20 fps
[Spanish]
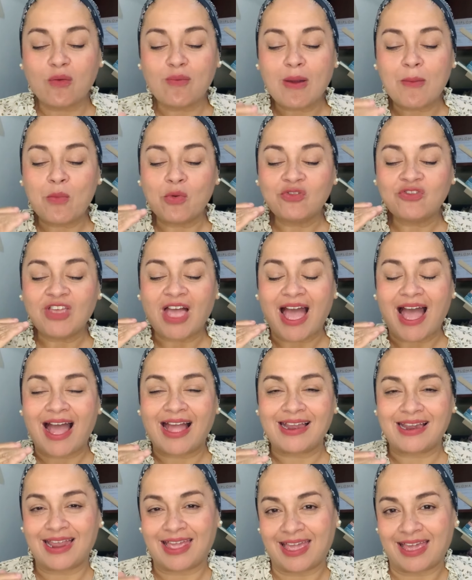vamos
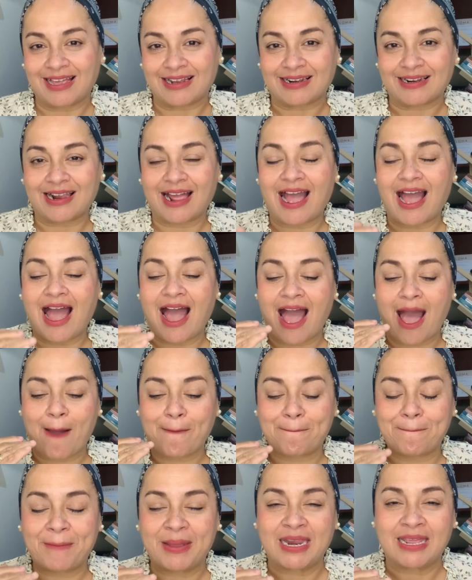a leer a
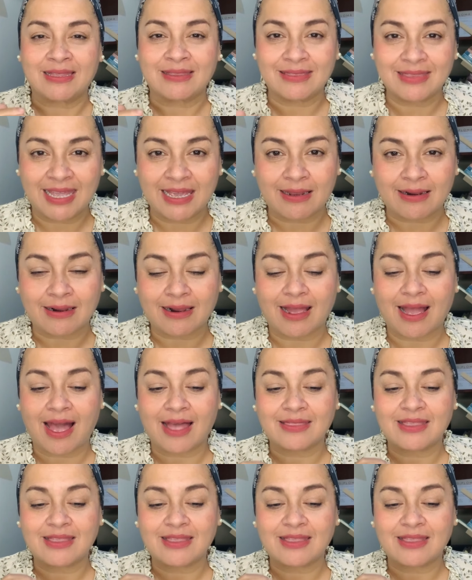aprender, a